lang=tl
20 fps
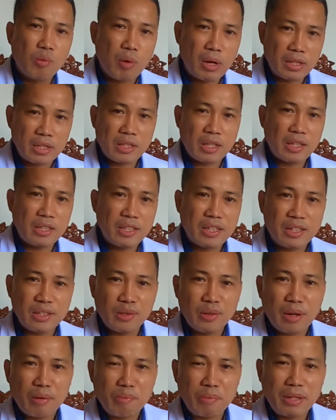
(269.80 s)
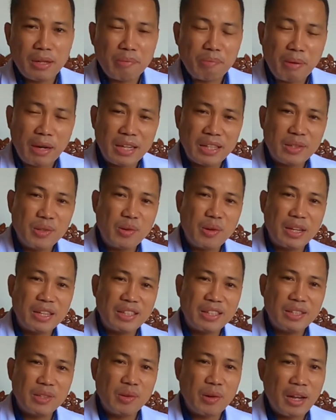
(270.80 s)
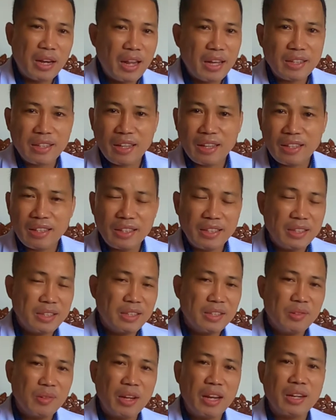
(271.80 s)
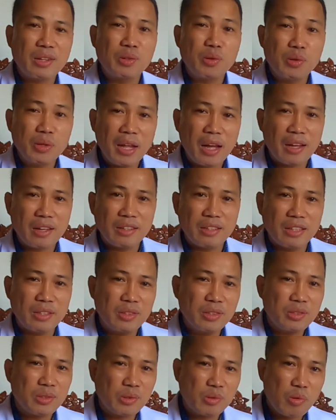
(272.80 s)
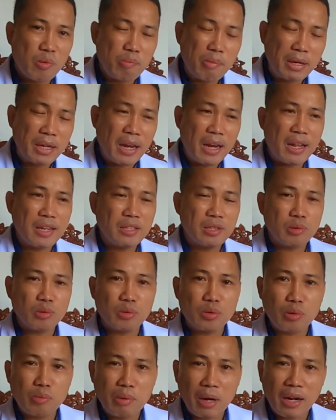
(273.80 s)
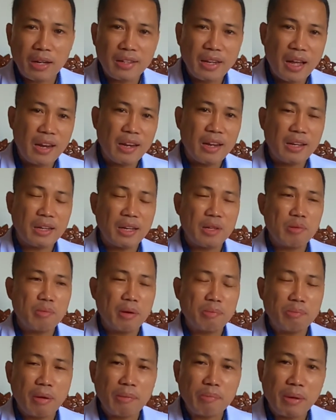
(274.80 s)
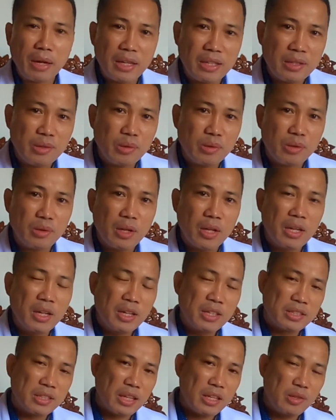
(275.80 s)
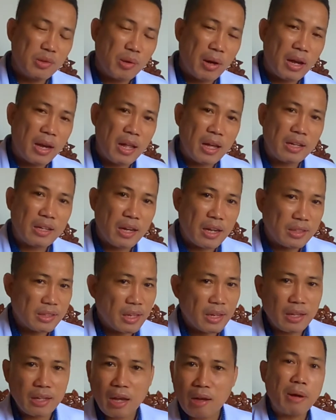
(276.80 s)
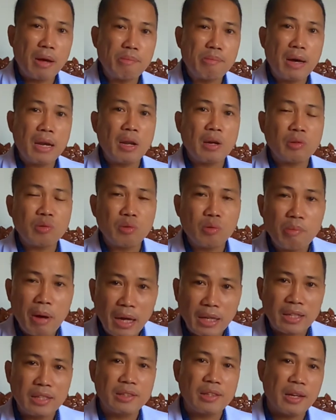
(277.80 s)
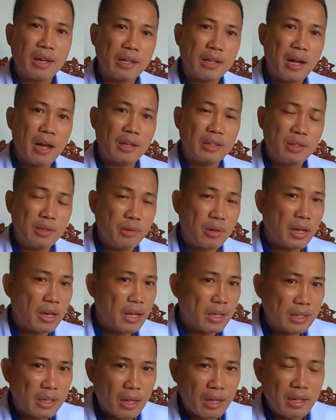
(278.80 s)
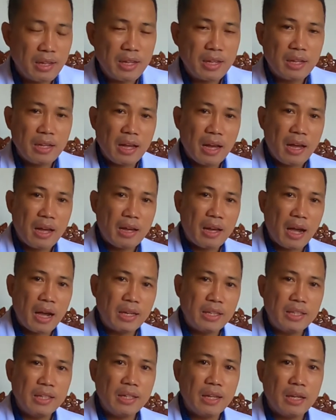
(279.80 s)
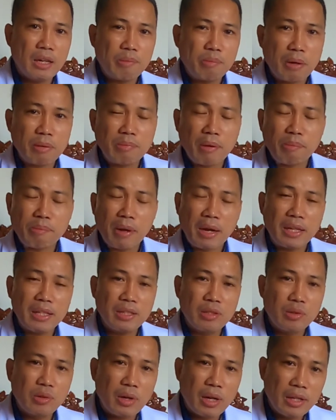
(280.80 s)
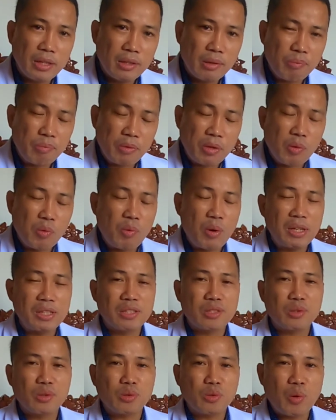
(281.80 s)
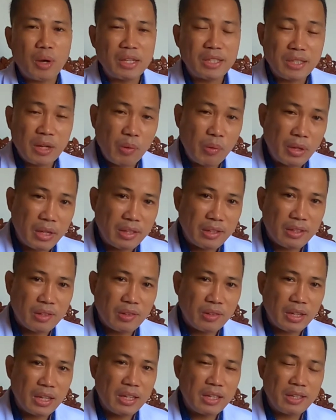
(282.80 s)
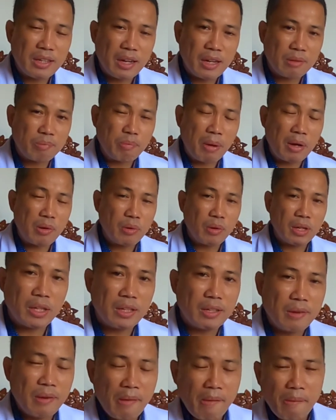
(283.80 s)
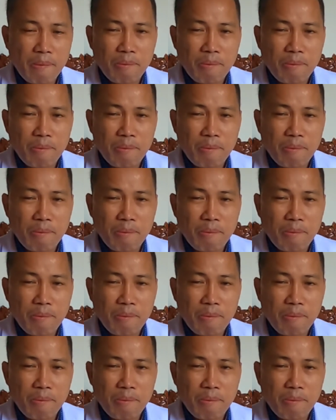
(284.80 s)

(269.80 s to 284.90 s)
once a year nyo lang pinapaliguan ng inyong alaga, eh walang duda. No? So kung madalas o sobrang dalang kayo magpapaligo sa inyong alaga, ay eh, talagang abalak kubakin talaga ang inyong alaga. Ideal na pagpapaligo ay once to twice a week. Okay? At panghuli,